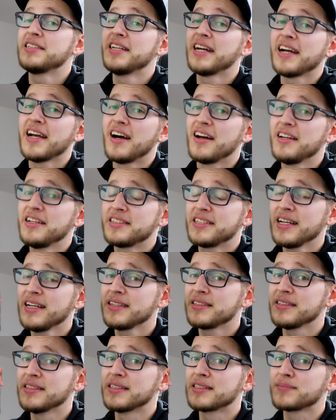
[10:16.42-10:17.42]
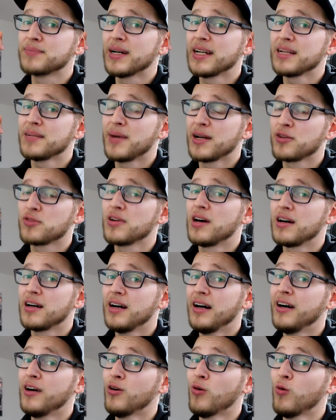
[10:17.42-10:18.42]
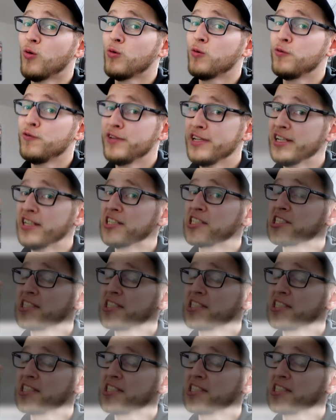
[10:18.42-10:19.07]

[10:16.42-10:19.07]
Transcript: Die Realität ist meiner Meinung nach auch viel